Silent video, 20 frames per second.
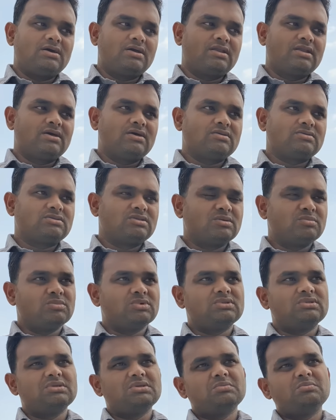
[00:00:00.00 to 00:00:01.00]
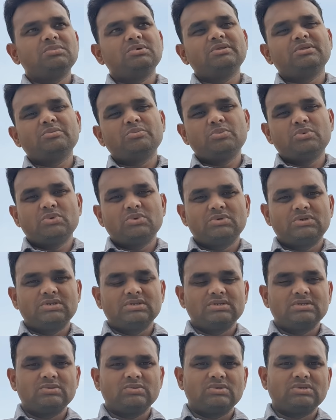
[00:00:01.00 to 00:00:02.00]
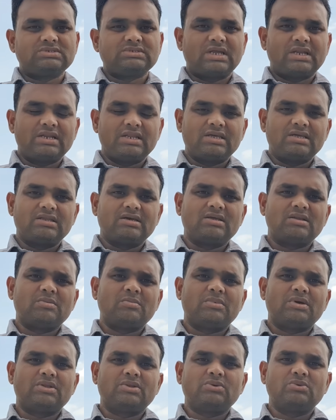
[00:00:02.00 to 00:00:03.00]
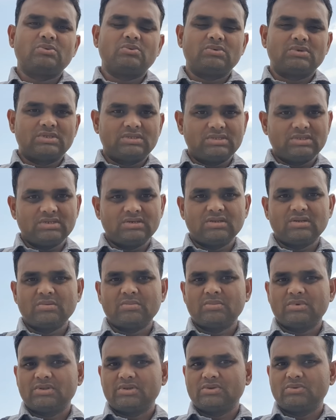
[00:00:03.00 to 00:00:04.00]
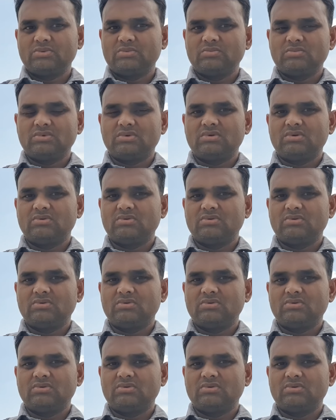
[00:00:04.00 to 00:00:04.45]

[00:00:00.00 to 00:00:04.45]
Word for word: ஏன்னா திரும்ப திரும்ப இதை போட்டு ஒரு சண்டை இருக்கிற மாதிரியும் ஒரு இது இருக்கிற மாதிரியும்